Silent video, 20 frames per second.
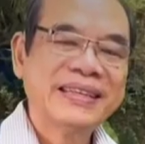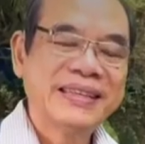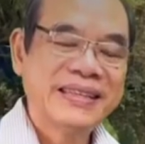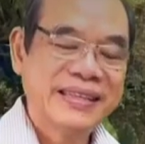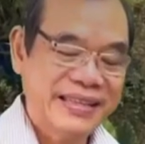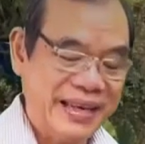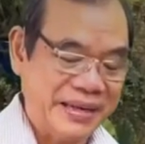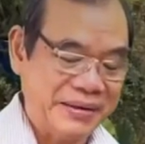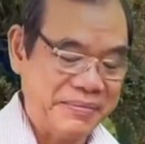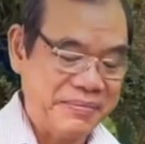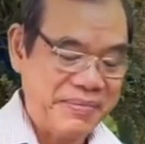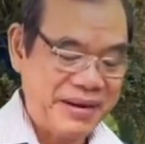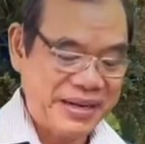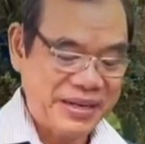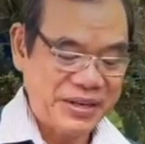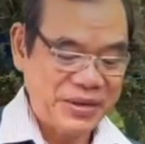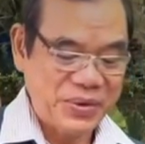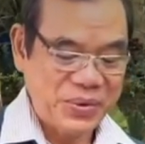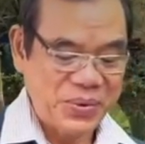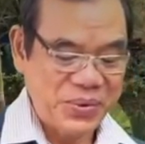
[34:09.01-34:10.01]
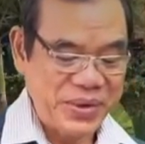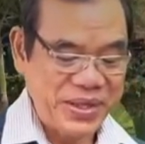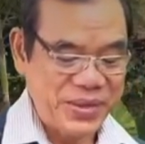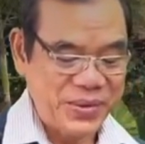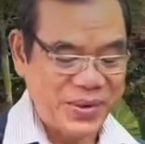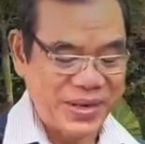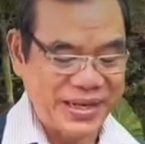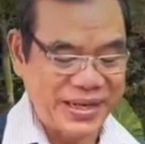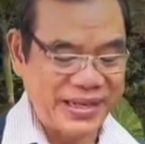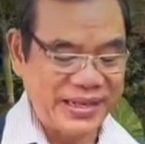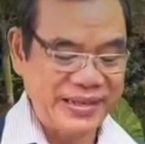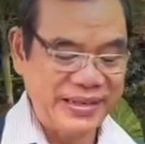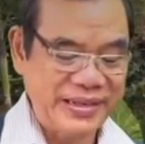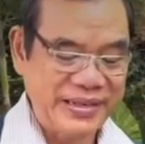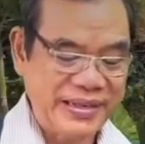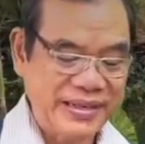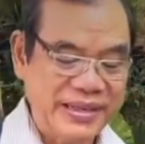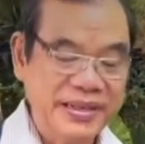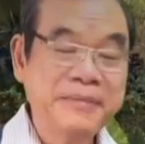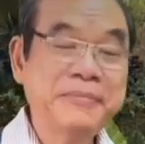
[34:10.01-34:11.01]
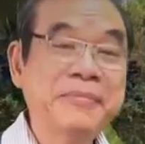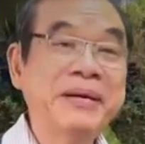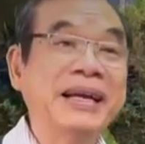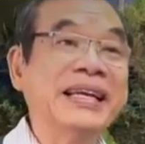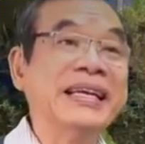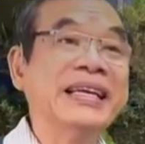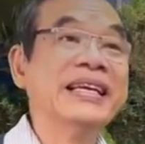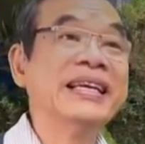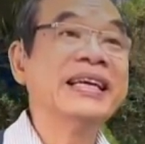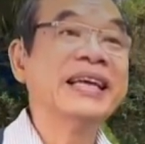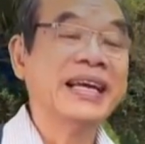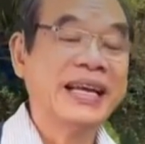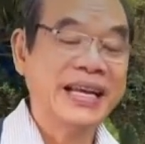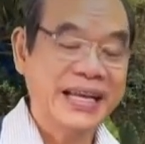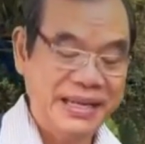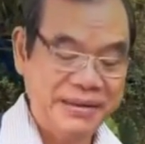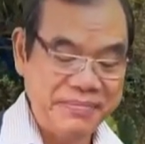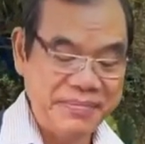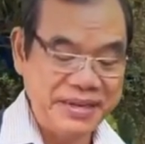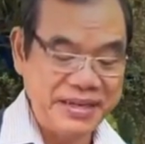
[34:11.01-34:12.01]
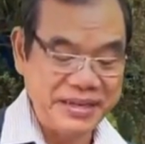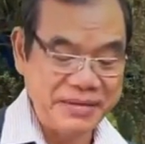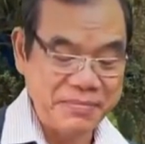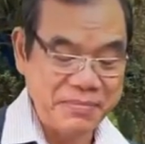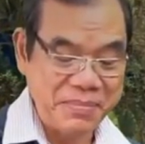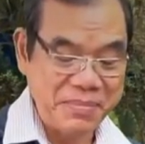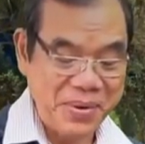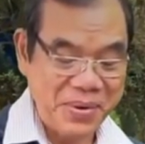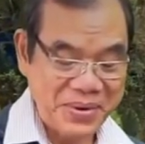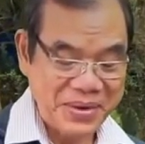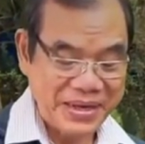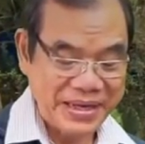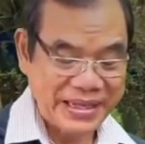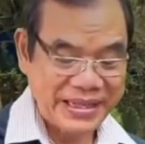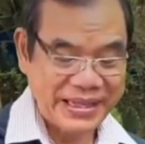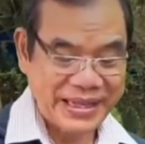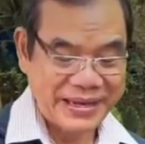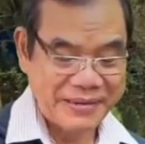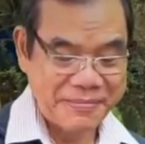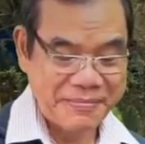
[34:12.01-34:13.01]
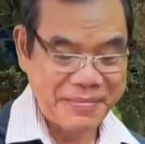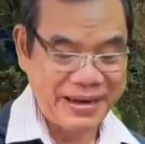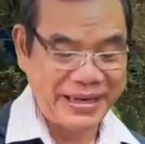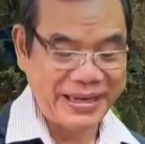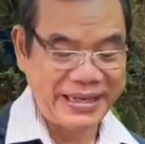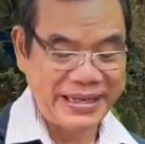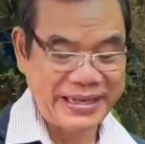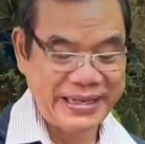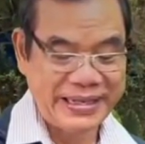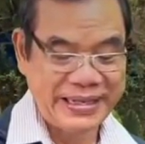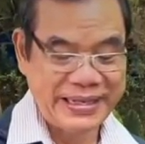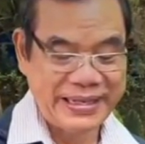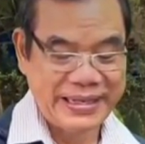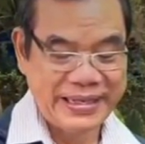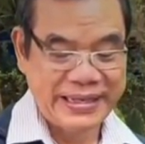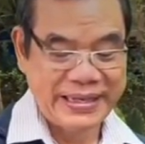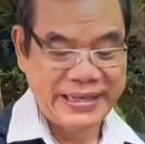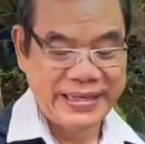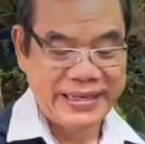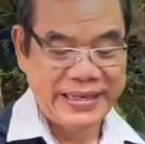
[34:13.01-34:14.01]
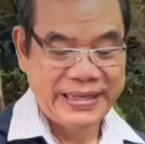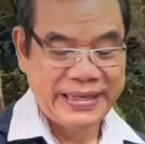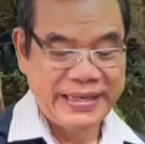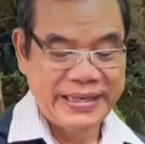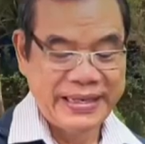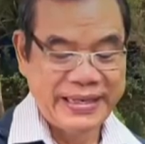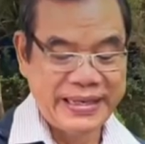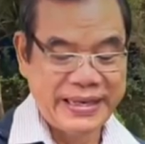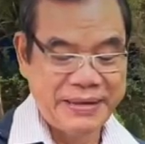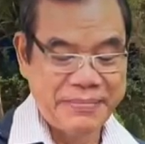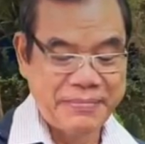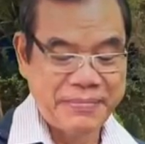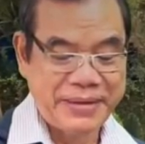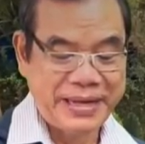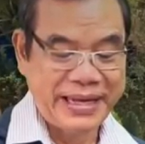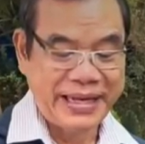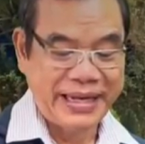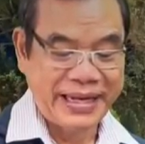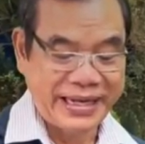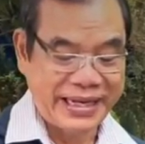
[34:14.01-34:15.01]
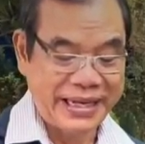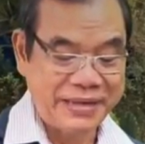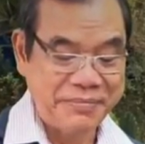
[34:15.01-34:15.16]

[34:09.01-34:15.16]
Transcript: Tản mạn cuối tuần thứ Bảy 11 tháng 9 2021.